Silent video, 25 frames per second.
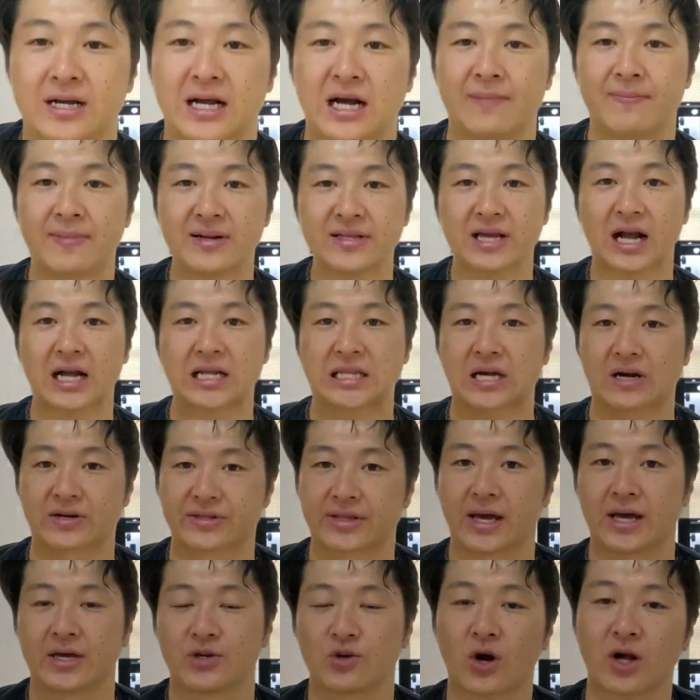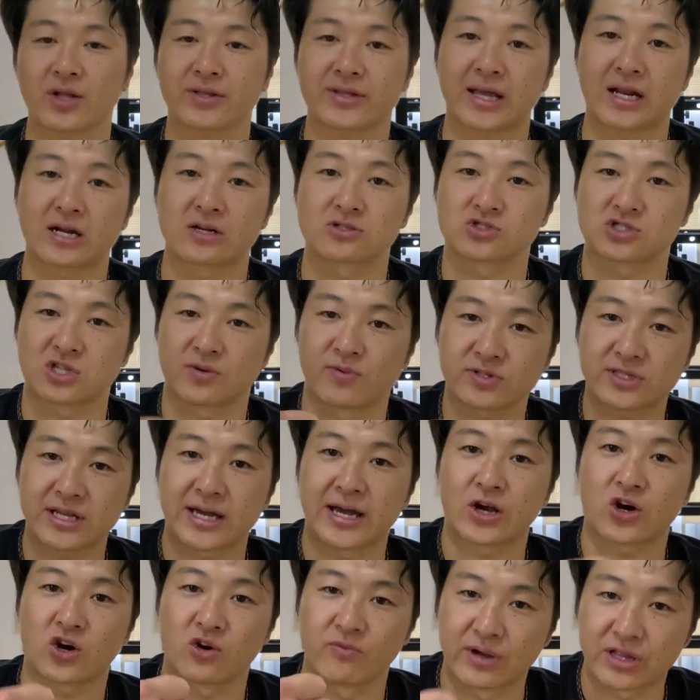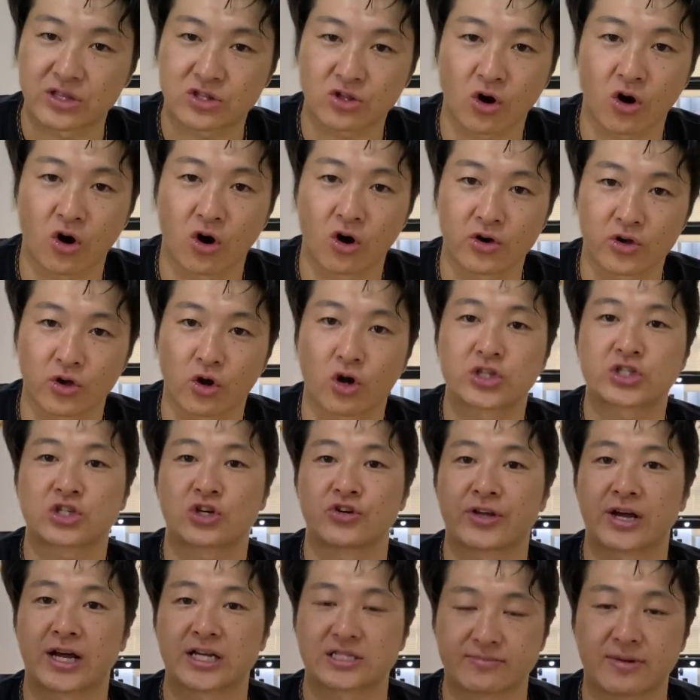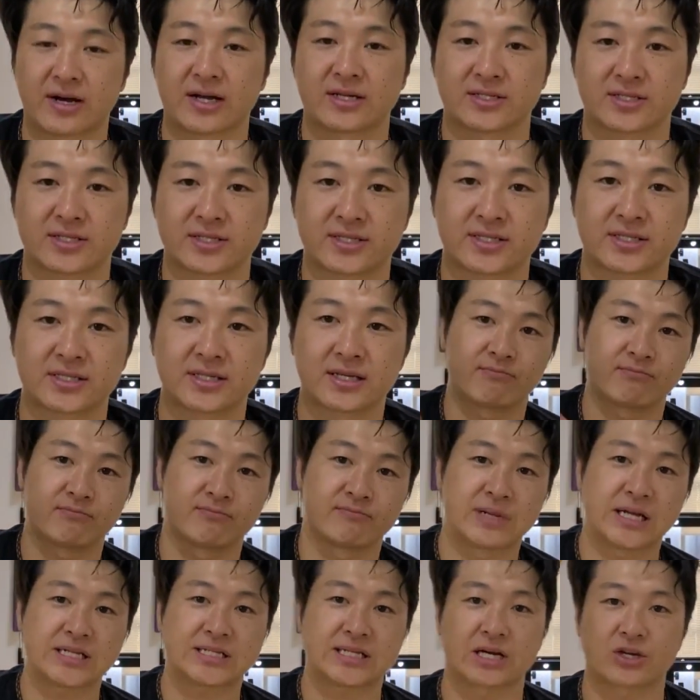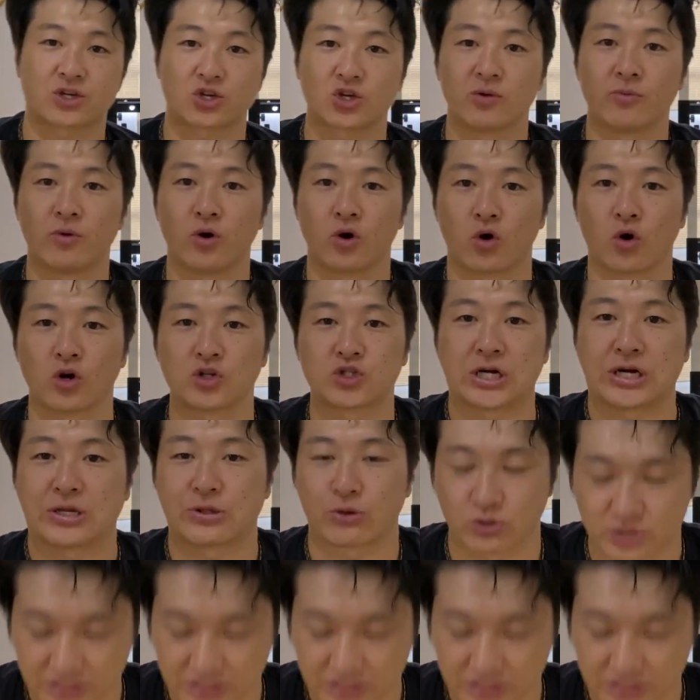頑張った方はね、よかったらグッドボタンやコメントよろしくお願いします。皆さん今日もご視聴ありがとう